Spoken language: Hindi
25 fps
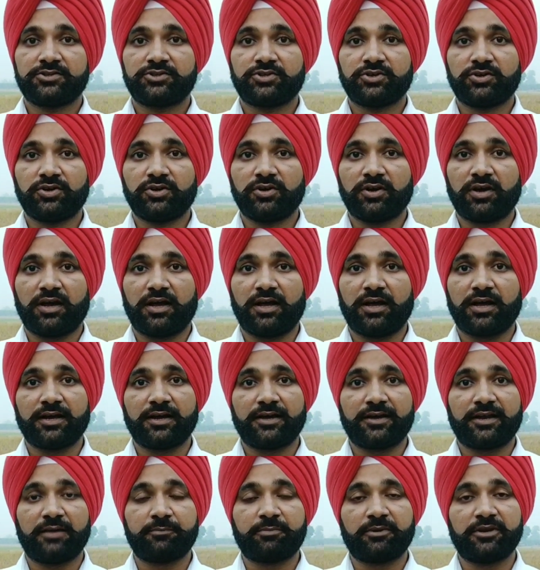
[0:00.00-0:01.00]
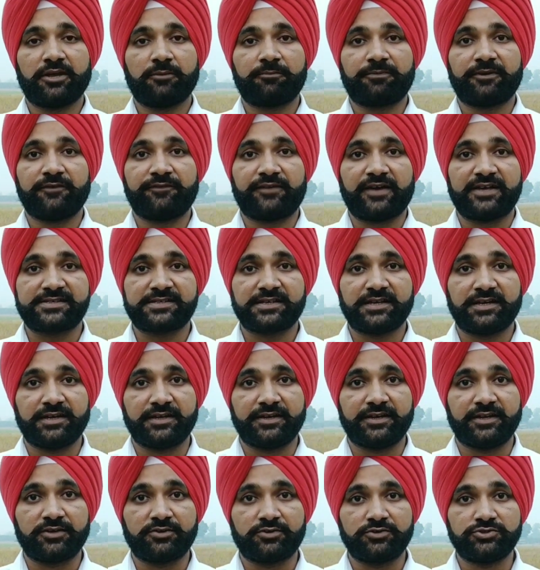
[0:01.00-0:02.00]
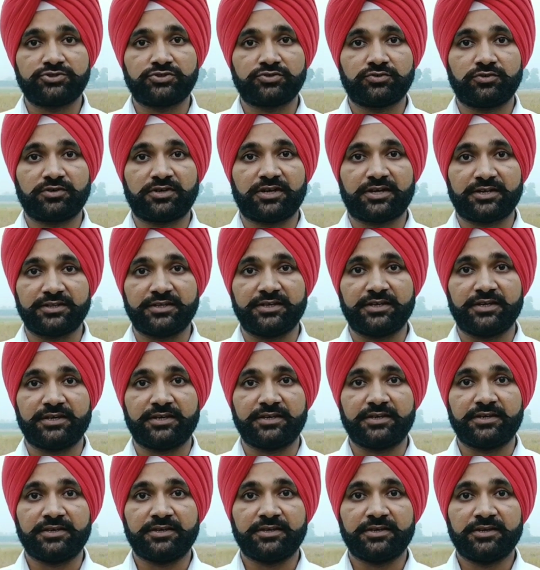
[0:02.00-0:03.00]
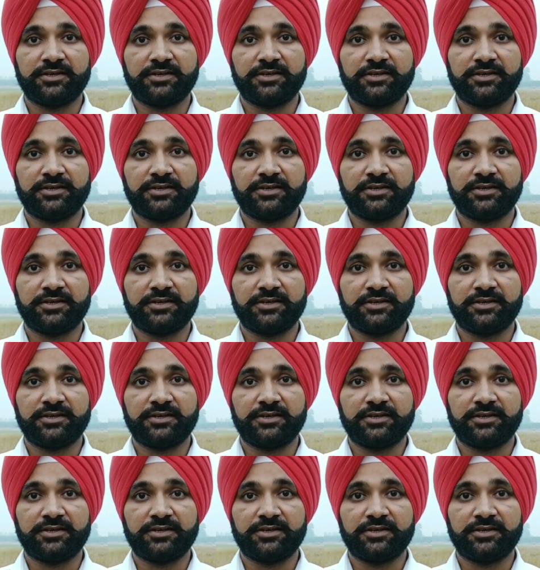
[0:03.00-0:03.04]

तो अगर आपने अपने फैसले लेने खुद शुरू कर दिए